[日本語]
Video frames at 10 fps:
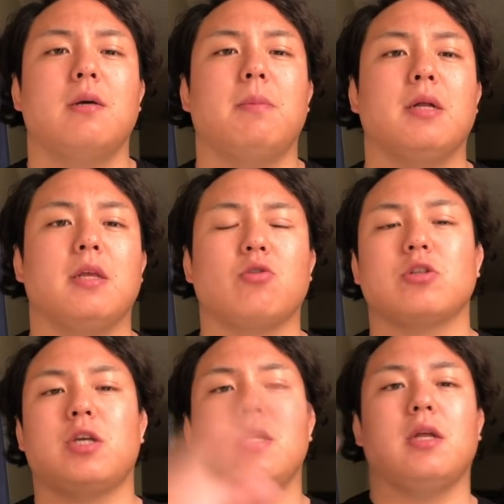まあね、都
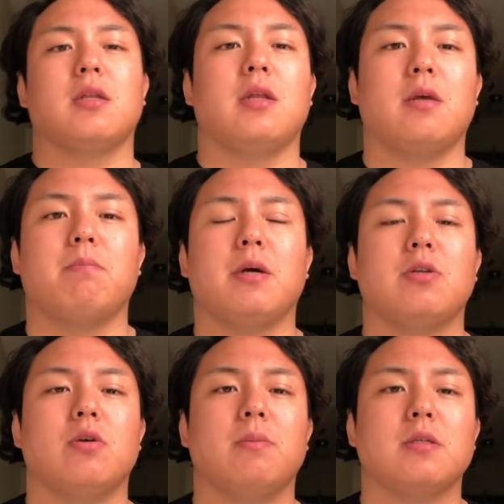市圏なんてね、いっぱい
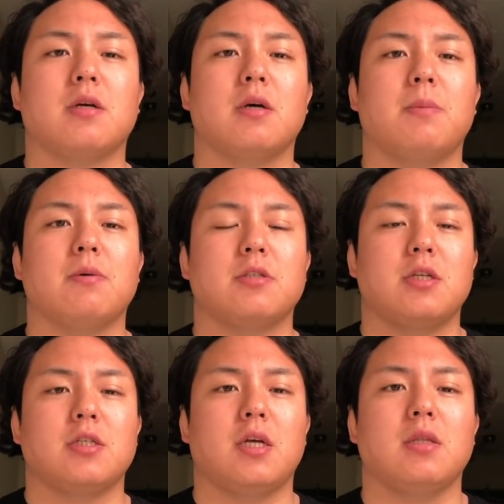人いますから、不思
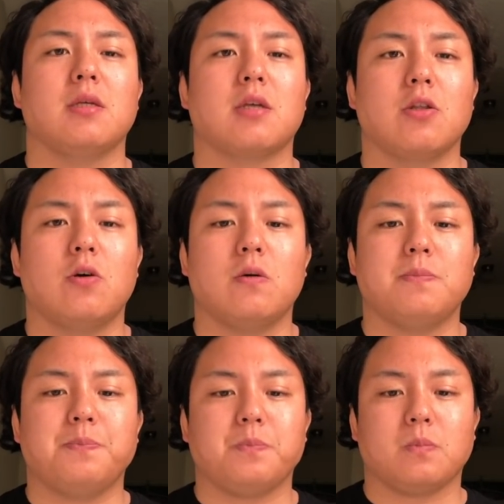議じゃないんですけど、
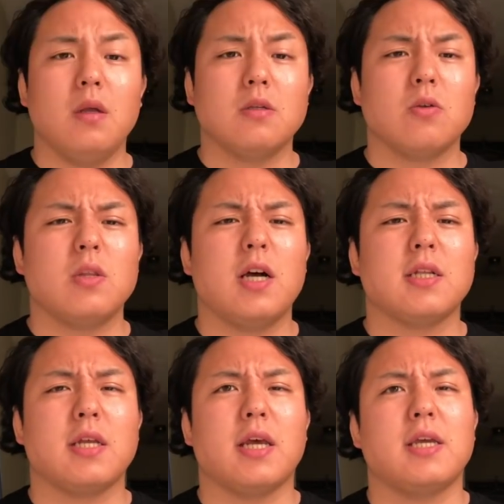その
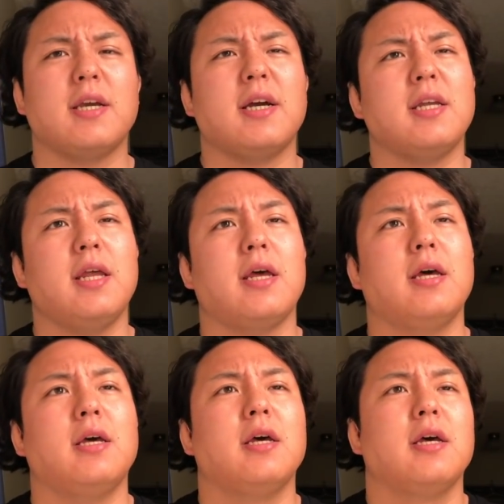中でね、一回ね、
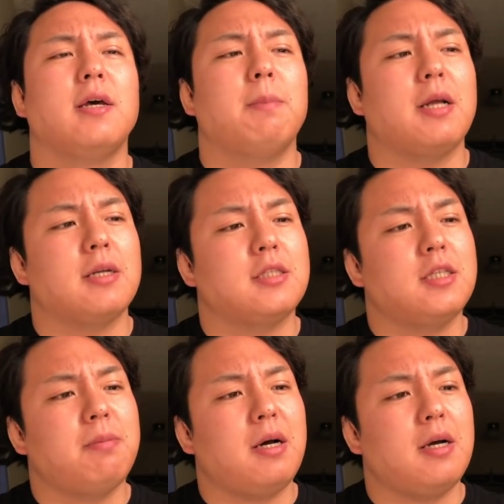なんか
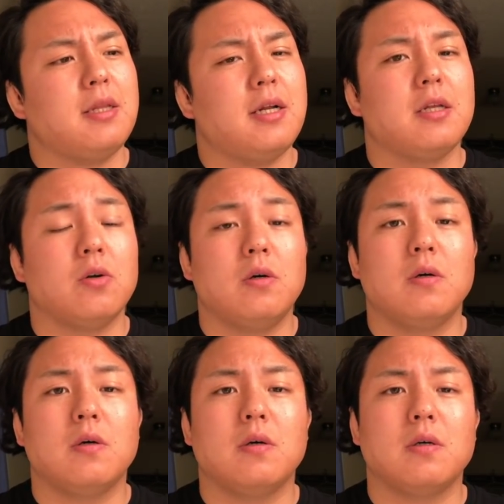千葉あたりの
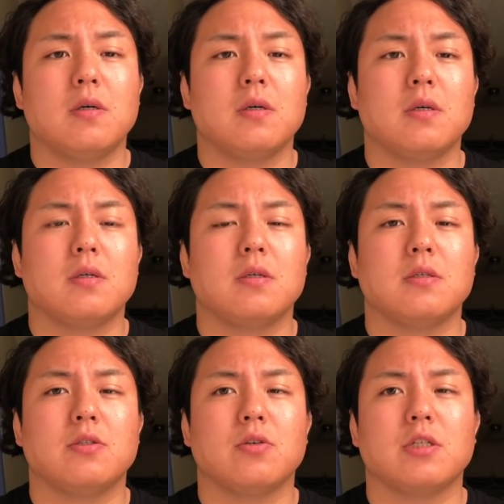
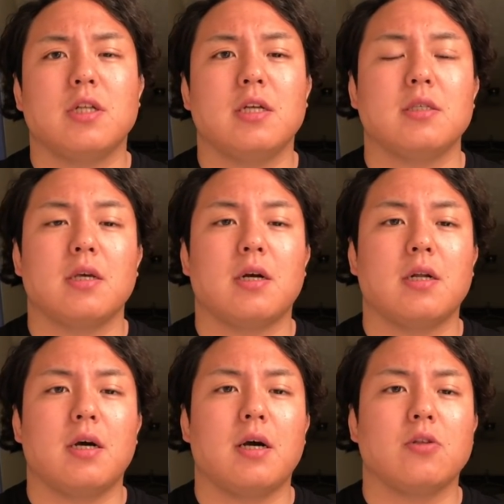女子大生か
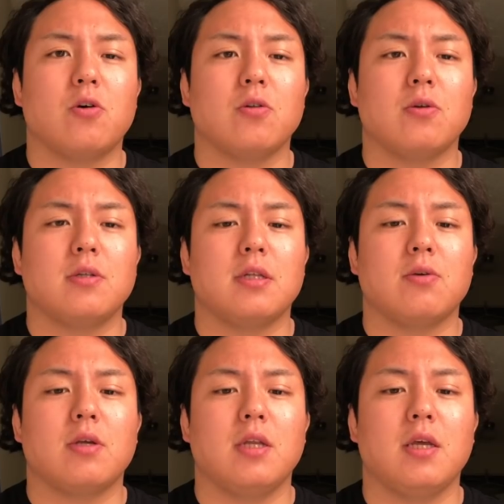なんかと飲んでた
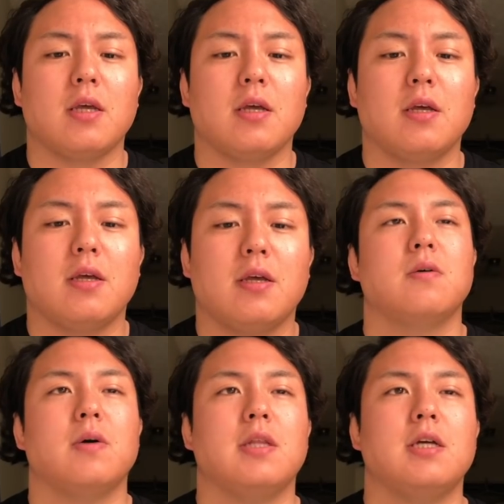時に、
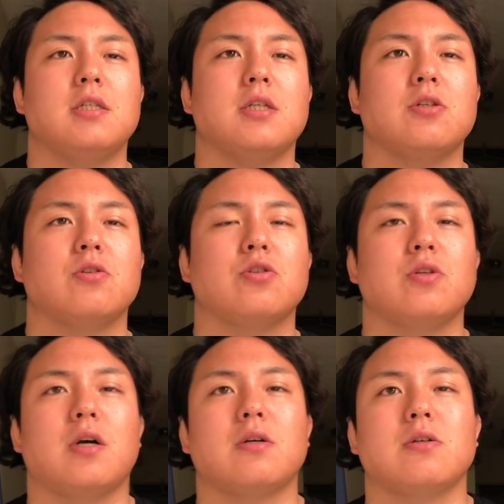私たちの
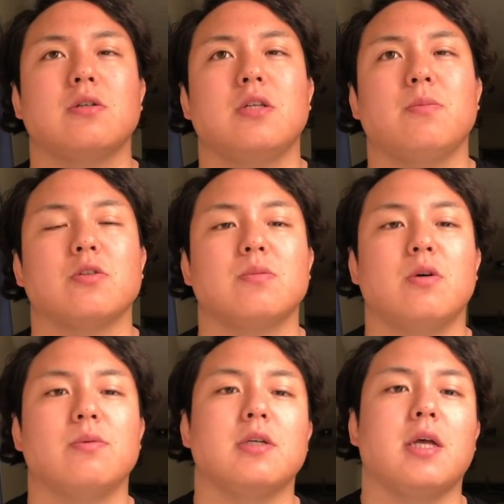中学にも相
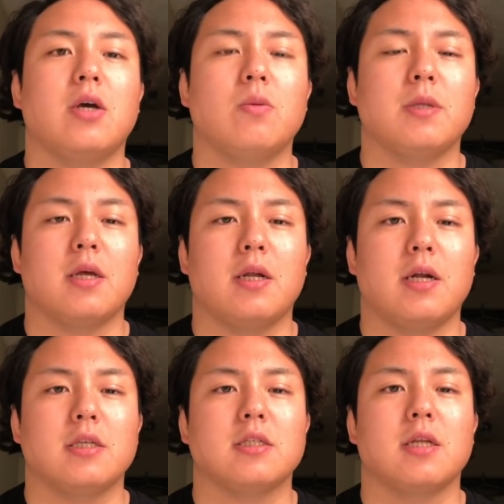撲部いたよみたいな
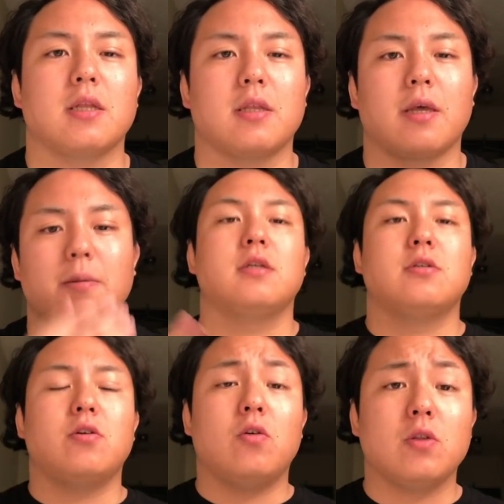話になって、
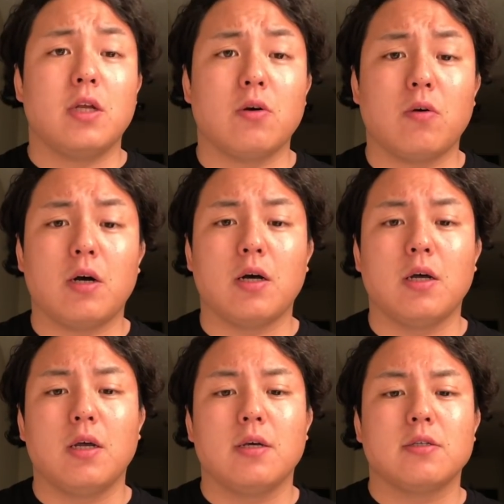その女の子が
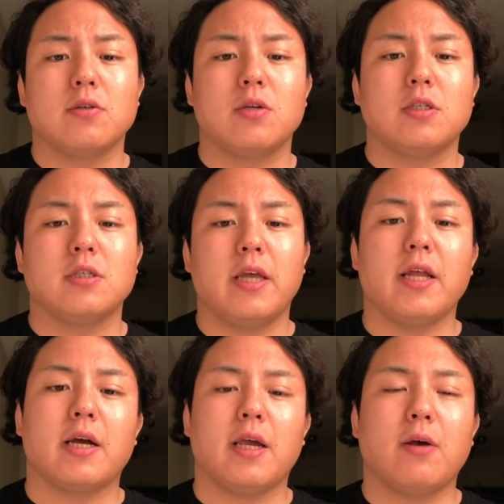そいつね、
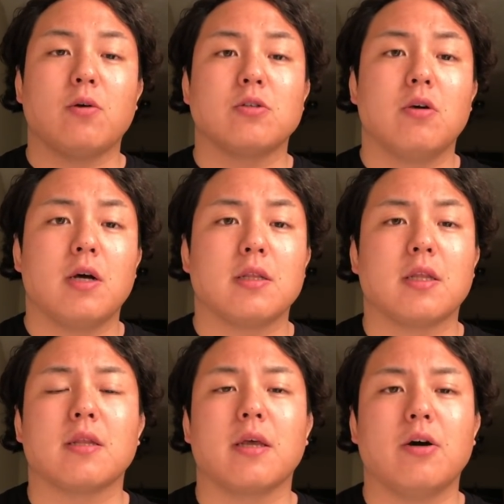結構強かっ
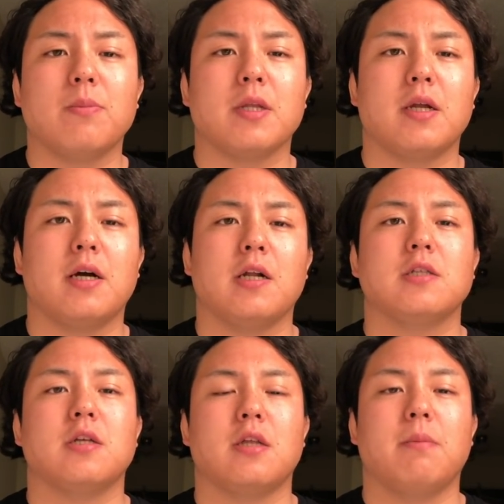たんだよみたいな話
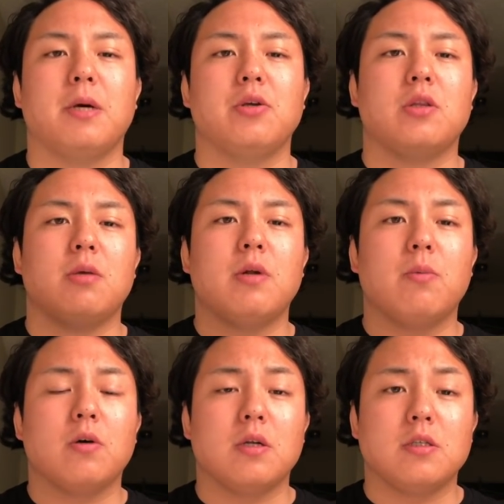してて、言ってもね、
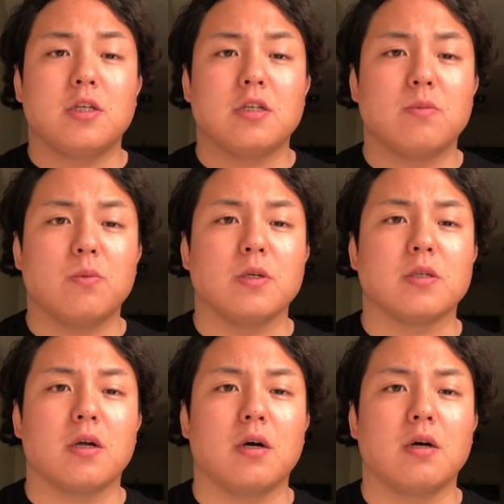僕ら日大相撲部で
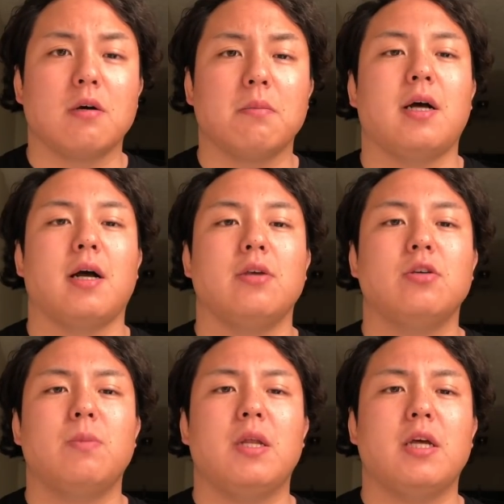すから、
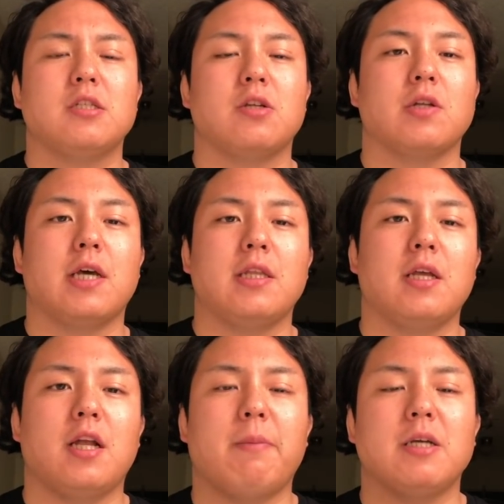有名なやつのは大
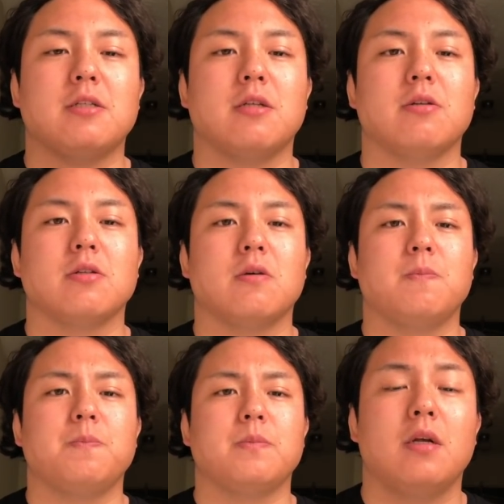体名前知ってるんですよ。
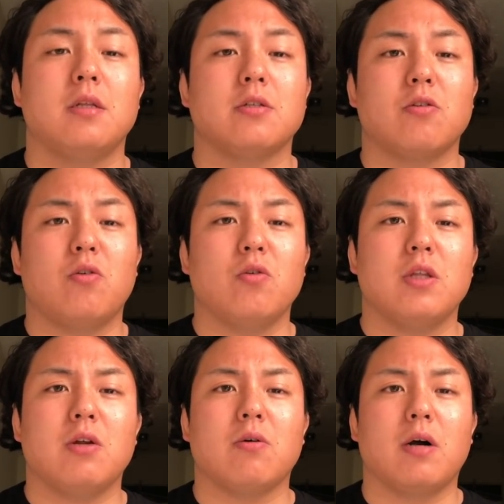でその
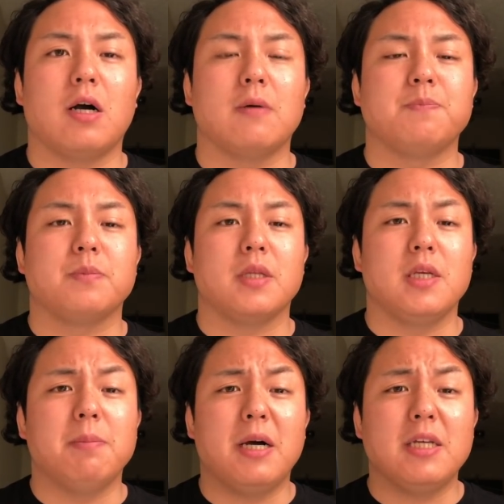女の子が「
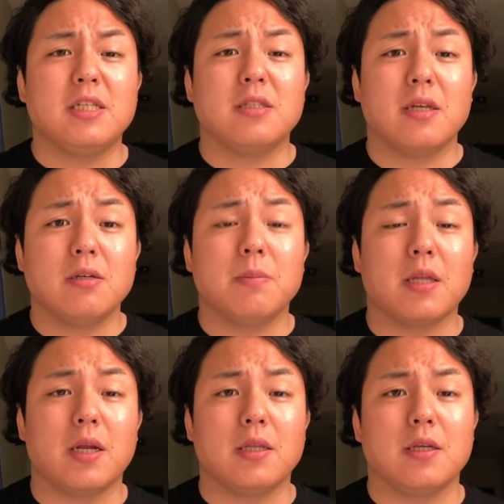今井知ってる?」み
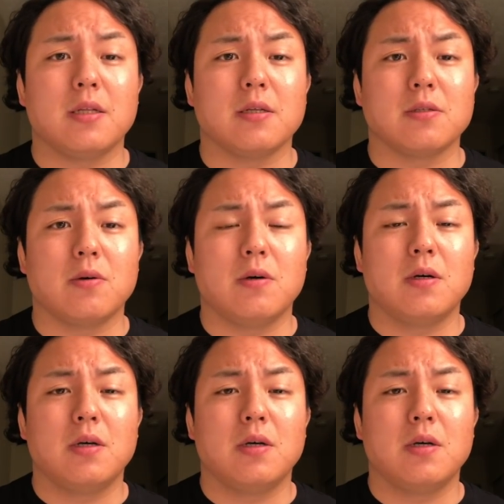たいな言ってきたんですよ。